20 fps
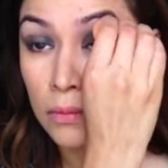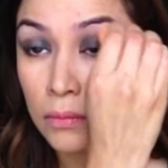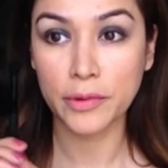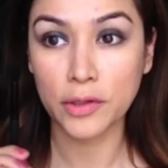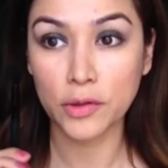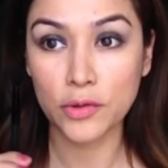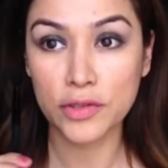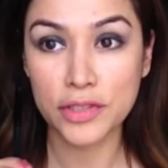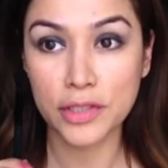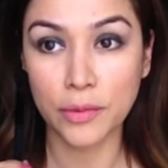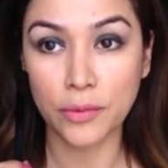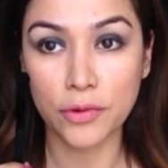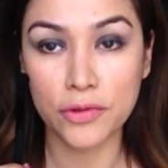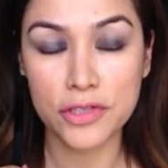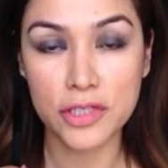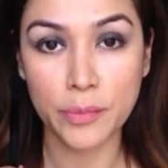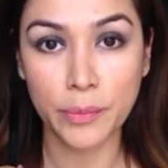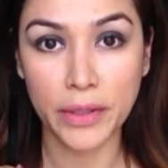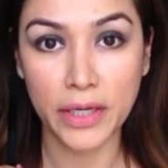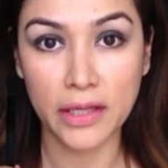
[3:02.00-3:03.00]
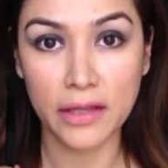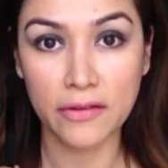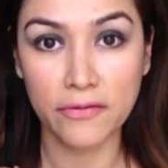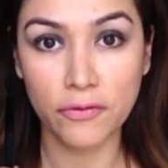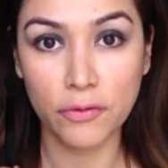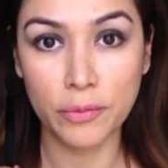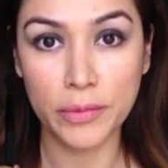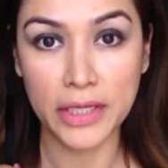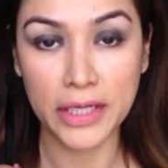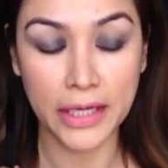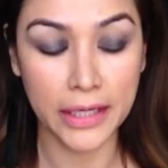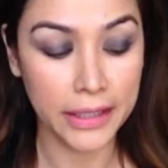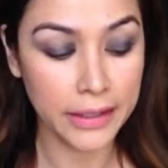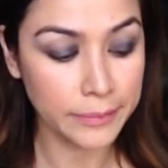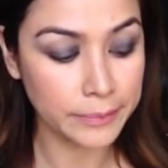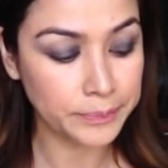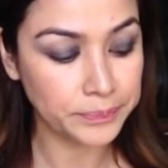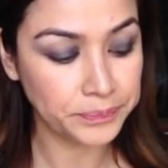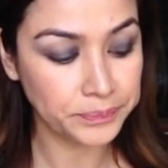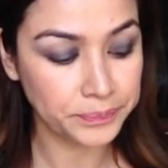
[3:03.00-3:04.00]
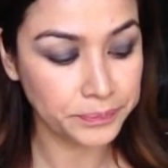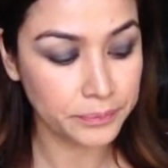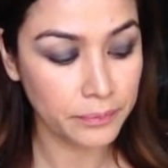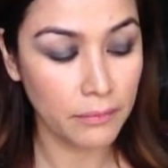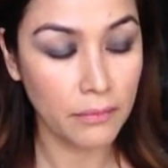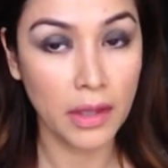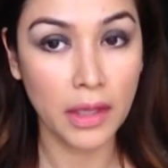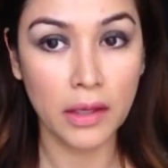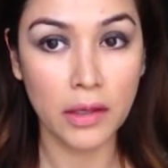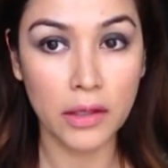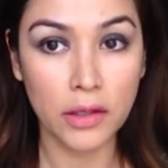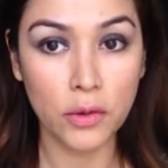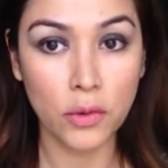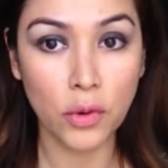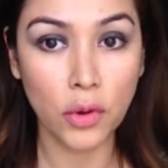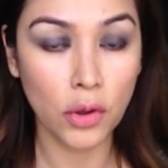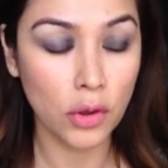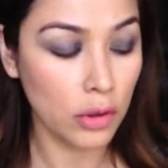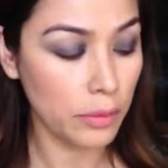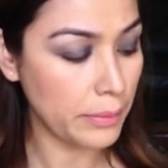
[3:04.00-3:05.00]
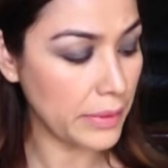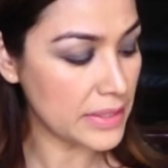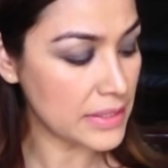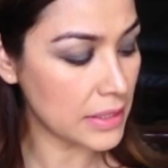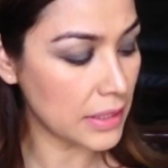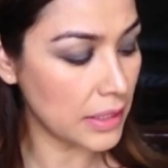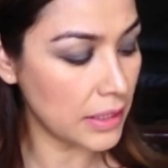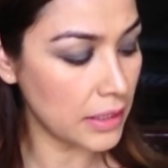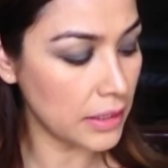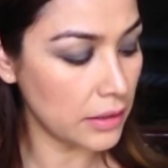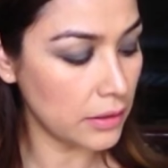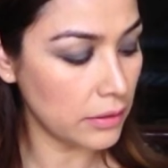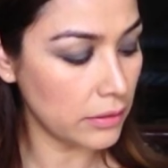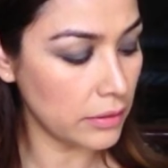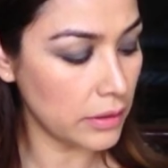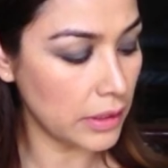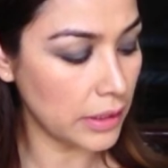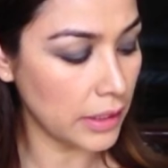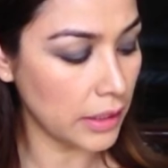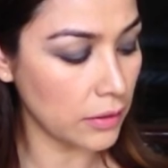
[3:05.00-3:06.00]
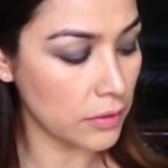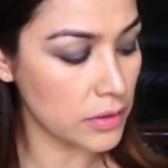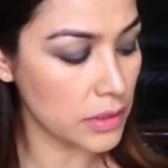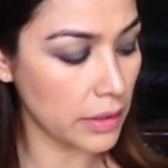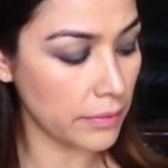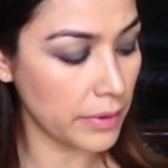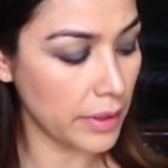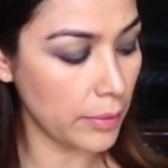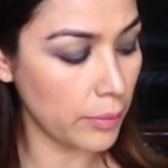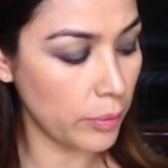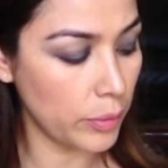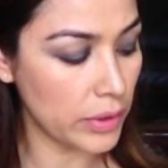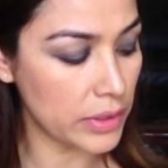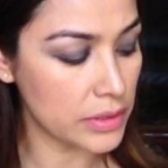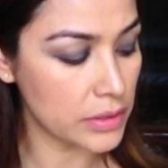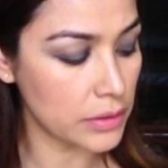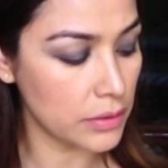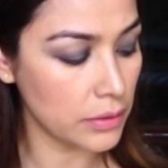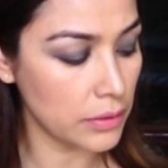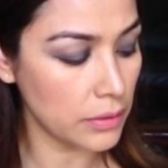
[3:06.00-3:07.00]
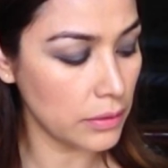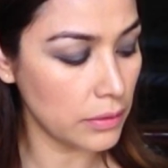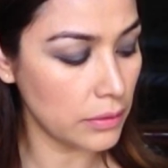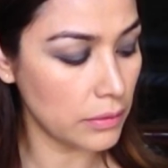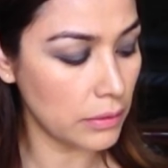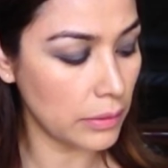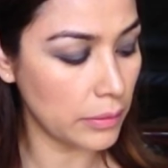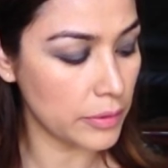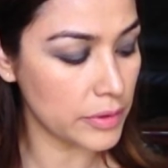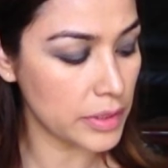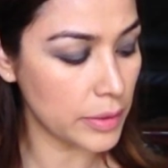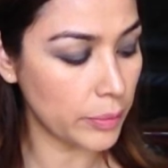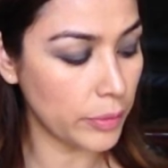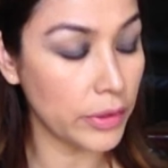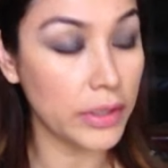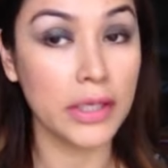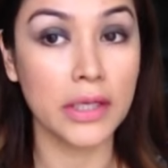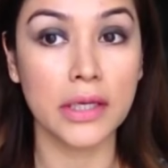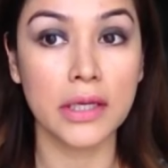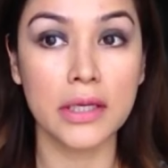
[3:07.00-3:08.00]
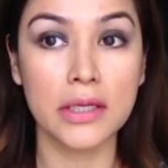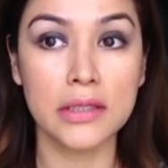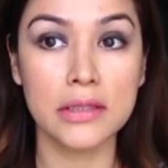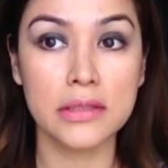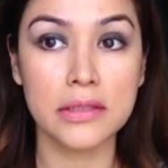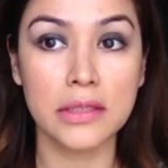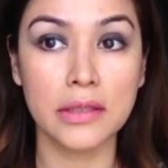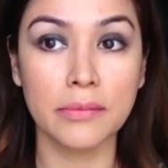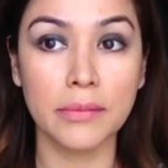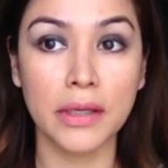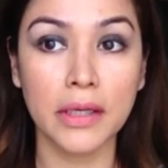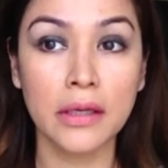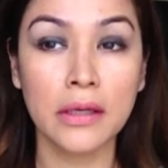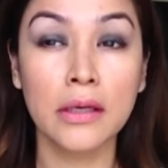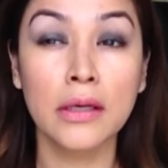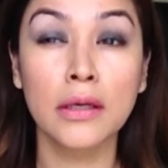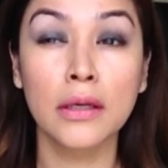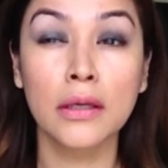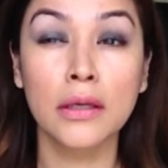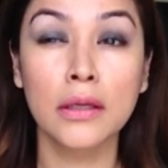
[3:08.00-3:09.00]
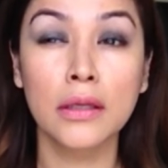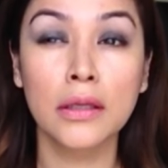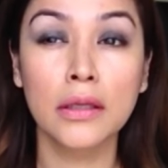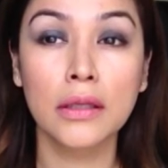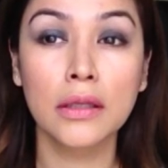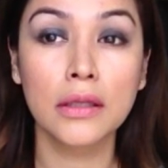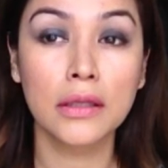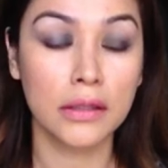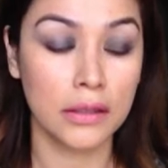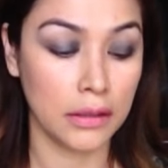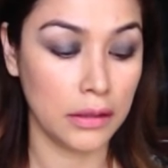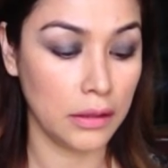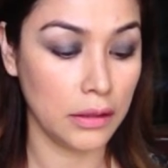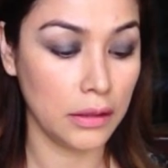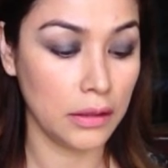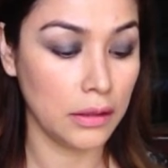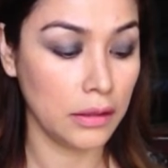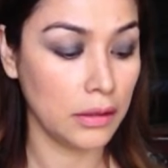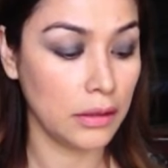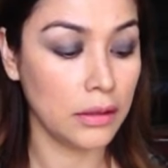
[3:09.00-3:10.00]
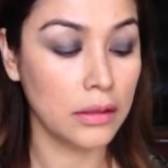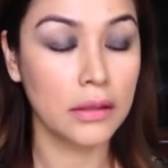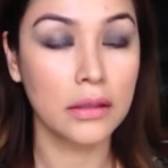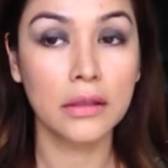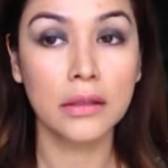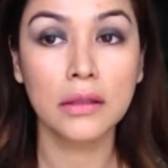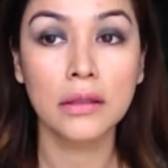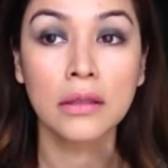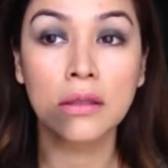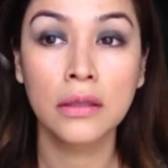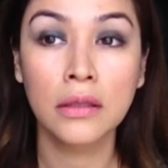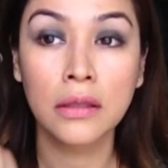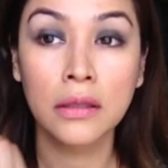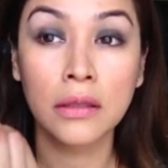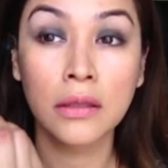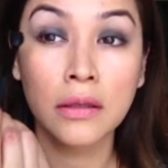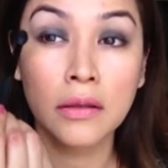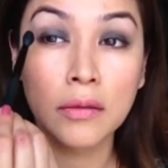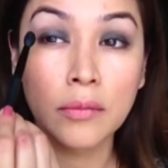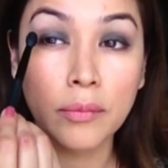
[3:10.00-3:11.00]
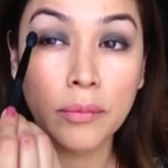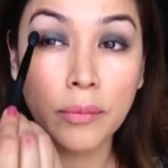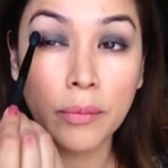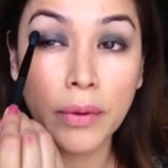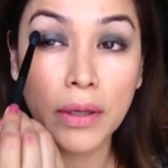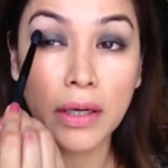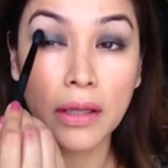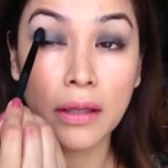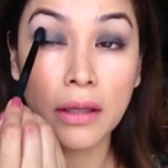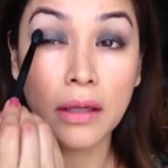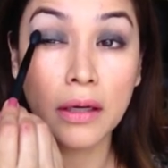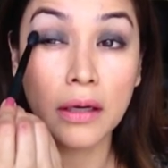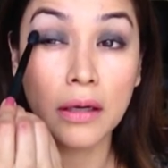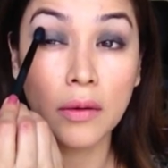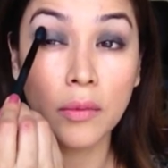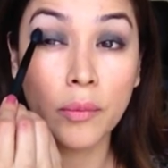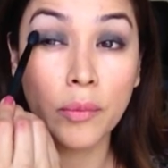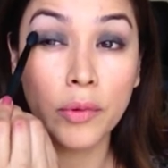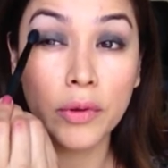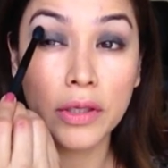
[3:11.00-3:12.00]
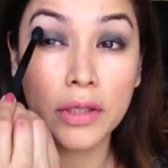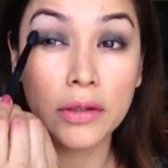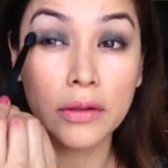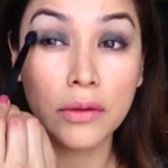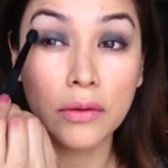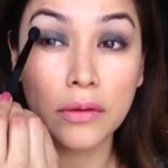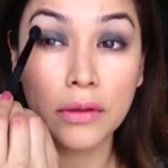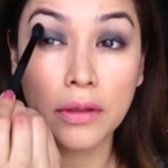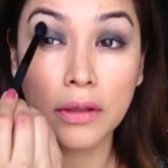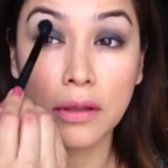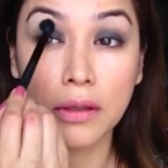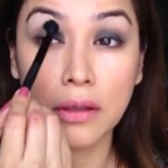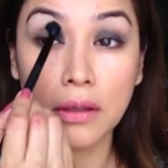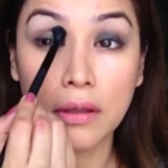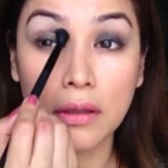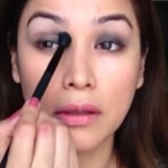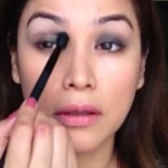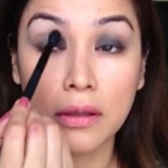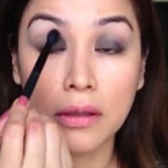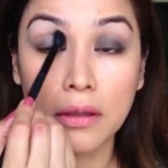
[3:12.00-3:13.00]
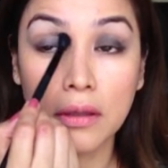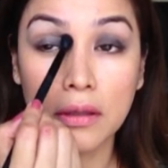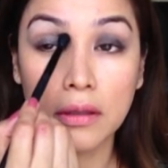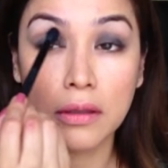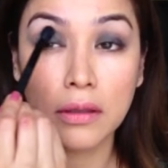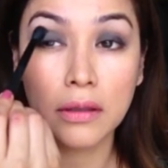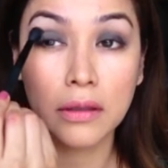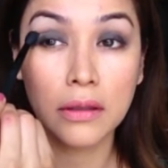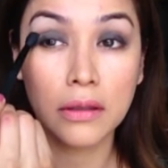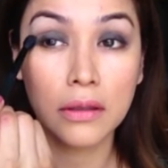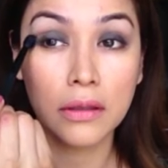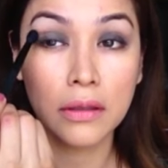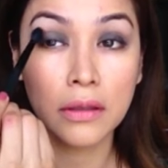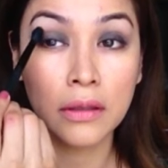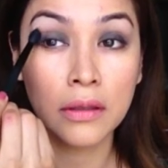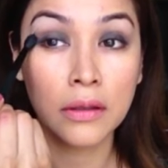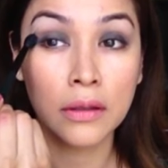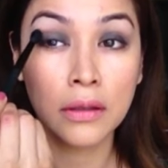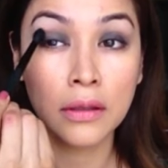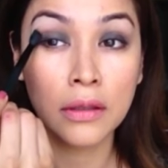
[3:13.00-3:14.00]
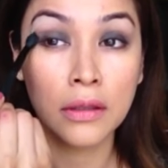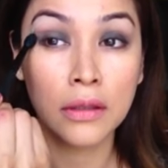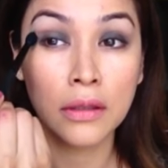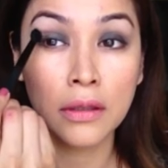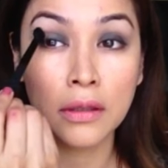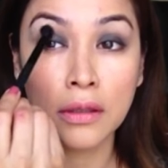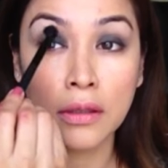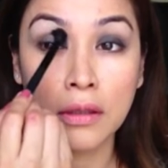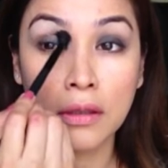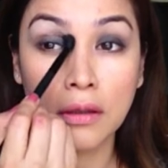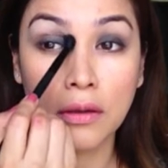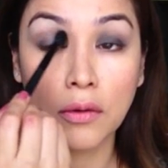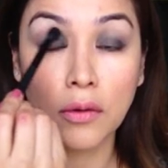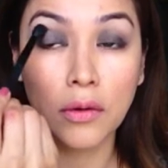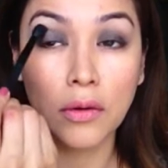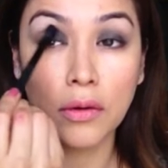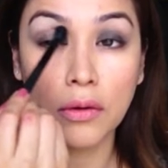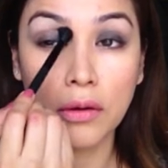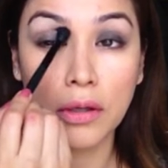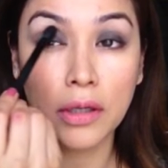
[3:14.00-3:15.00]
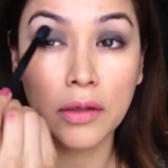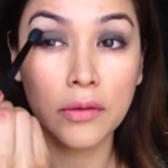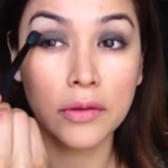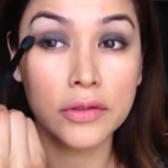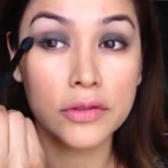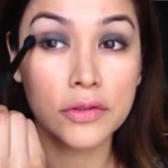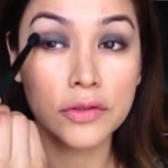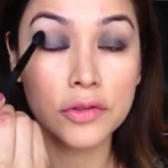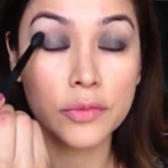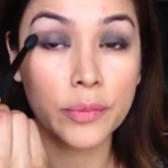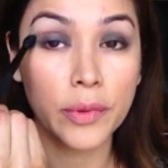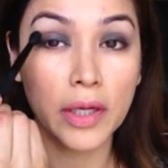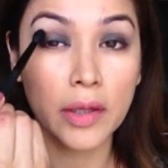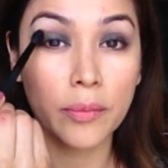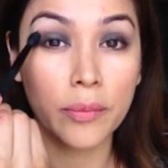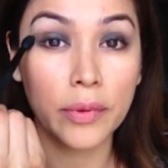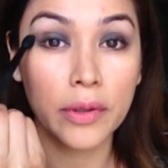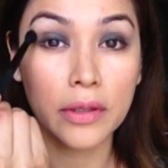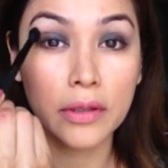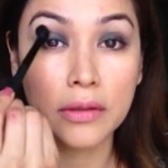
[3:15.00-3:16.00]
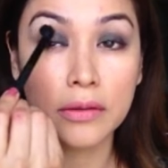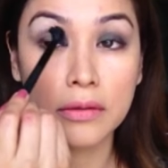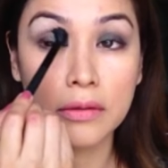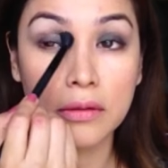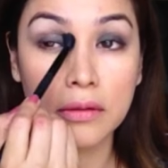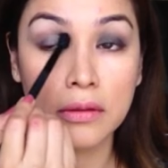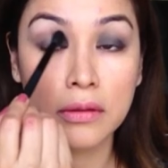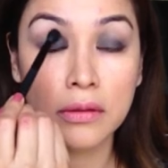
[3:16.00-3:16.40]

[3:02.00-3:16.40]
Nuestra brocha para difuminar y un color más clarito del que nos habían puesto, lo vamos a poner encima. Para darle un poco más de calidez a nuestros párpados, lo voy a aplicar solamente arribita de la cuenca del ojo.